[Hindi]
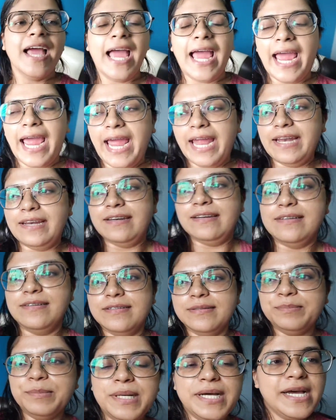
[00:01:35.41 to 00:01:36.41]
एंड
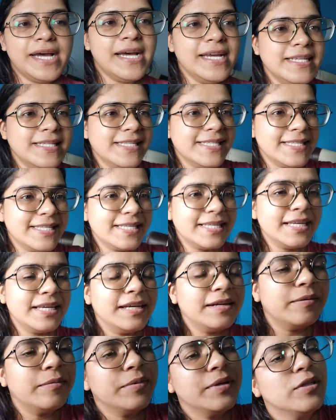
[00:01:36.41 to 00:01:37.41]
बस
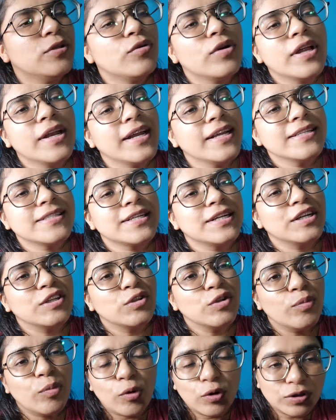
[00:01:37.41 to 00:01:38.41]
अभी थोड़ा रेस्ट
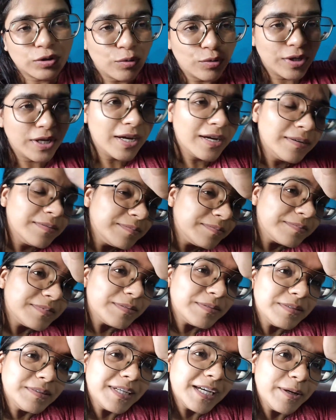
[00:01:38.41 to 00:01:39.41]
करती हूँ बहुत हो गया
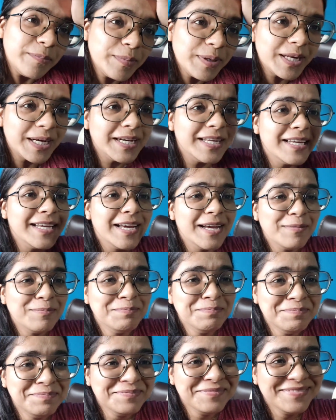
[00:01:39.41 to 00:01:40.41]
गर्मी लग रही
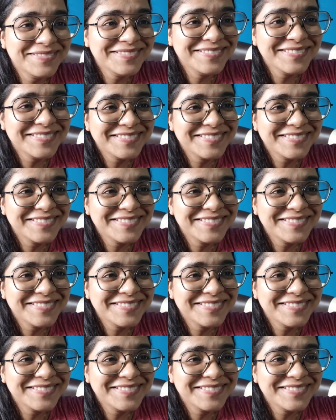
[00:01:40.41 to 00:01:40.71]
है